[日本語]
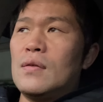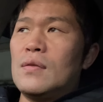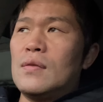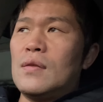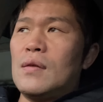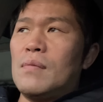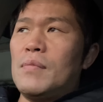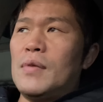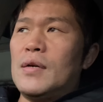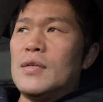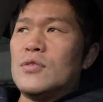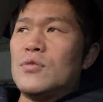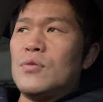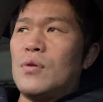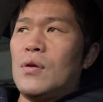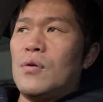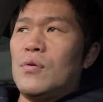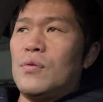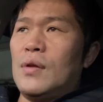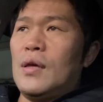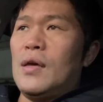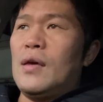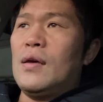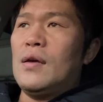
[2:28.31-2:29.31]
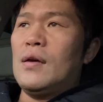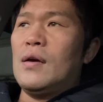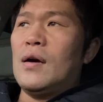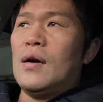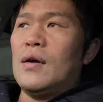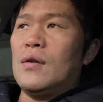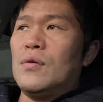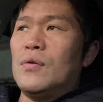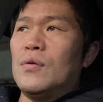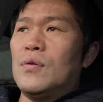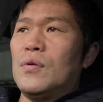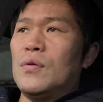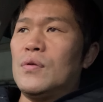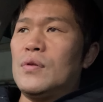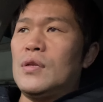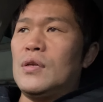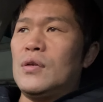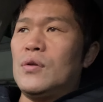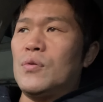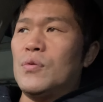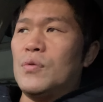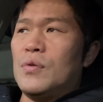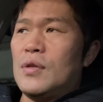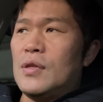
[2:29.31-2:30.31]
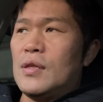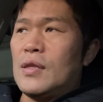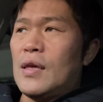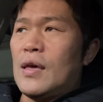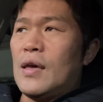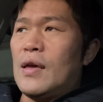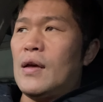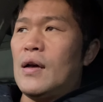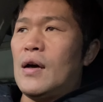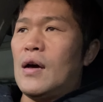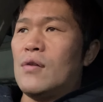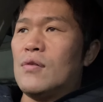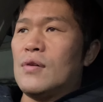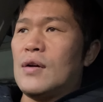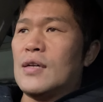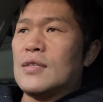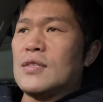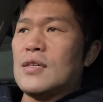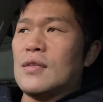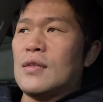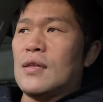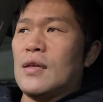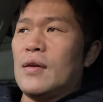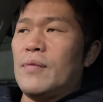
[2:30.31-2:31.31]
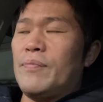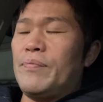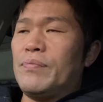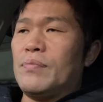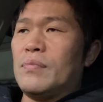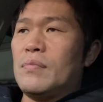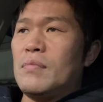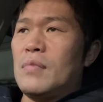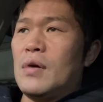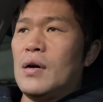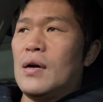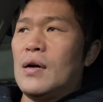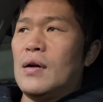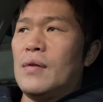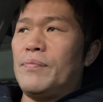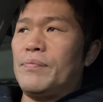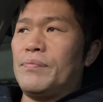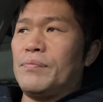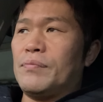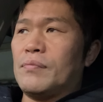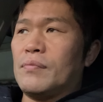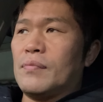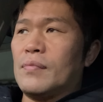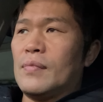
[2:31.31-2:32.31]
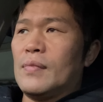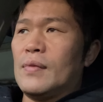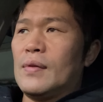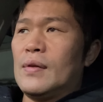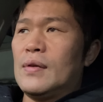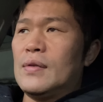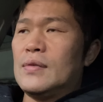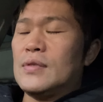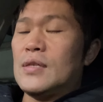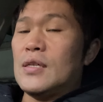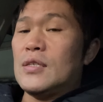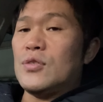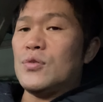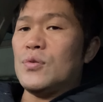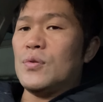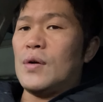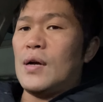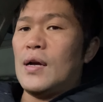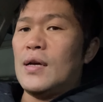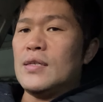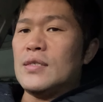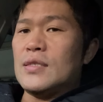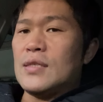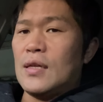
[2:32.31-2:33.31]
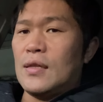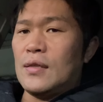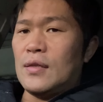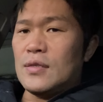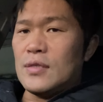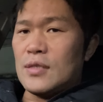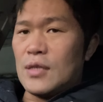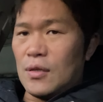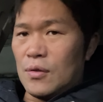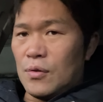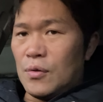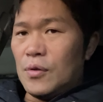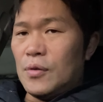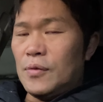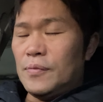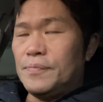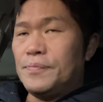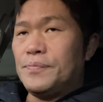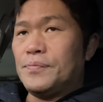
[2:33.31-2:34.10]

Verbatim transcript: でまあそれをねあのリング降りて歩かせてまあ選手を返したんですけど、